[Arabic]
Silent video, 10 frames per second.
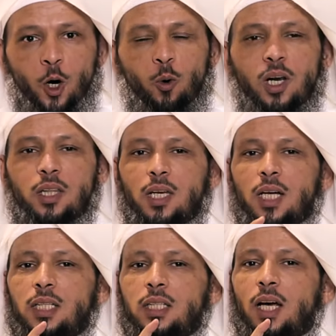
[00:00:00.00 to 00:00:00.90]
هو الذي لا
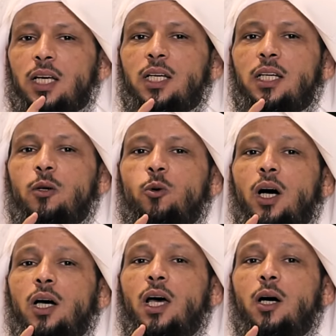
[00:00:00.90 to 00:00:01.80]
تتغير
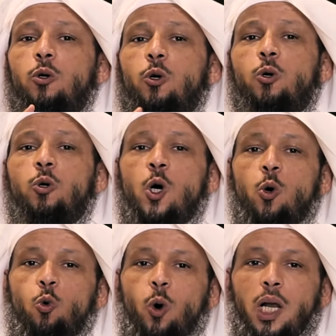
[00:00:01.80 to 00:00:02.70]
أخلاقه
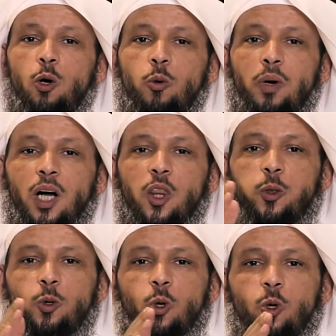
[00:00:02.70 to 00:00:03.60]
ولو مع
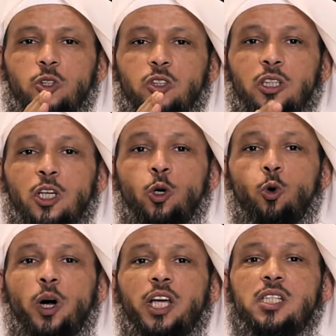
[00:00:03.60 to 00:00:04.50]
الضغوط
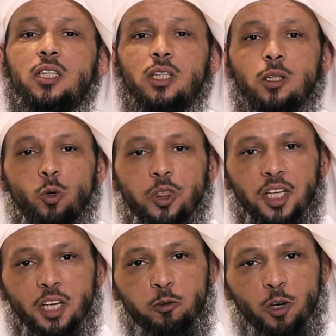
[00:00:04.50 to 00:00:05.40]
ويستطيع
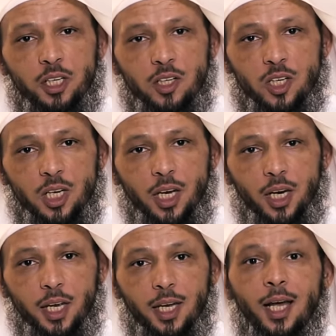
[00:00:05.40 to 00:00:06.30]
الضعيف ان يصل
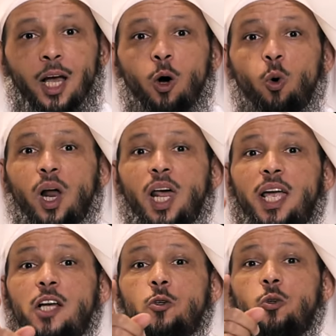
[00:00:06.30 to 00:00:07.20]
اليه ولا
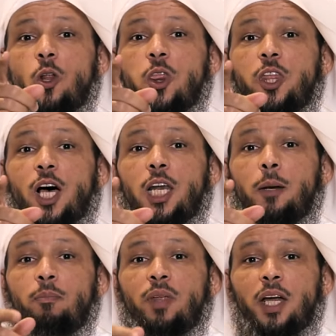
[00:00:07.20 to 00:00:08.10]
يجرؤ
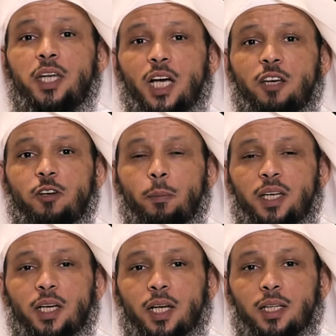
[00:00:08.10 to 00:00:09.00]
الظالم ان يقف
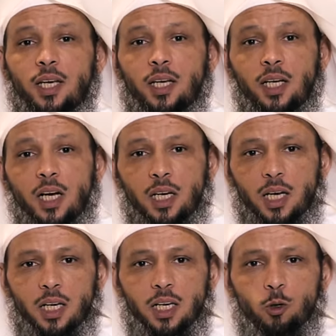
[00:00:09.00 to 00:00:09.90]
بين يديه
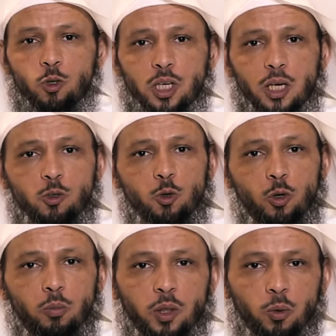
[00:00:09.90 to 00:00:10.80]
لانه سينصر
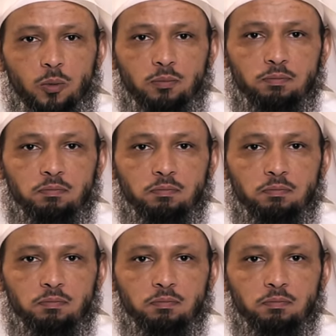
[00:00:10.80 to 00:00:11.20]
المظلوم